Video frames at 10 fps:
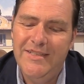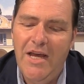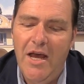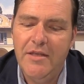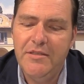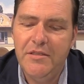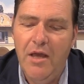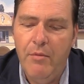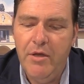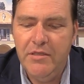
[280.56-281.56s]
Da sich
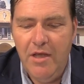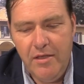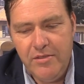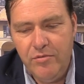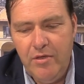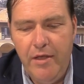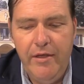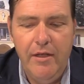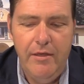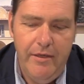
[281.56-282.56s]
aber dazu
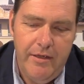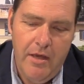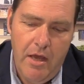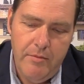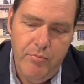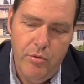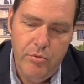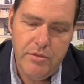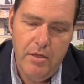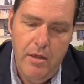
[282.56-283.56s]
keine Gelegenheit
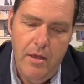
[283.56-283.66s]
bot,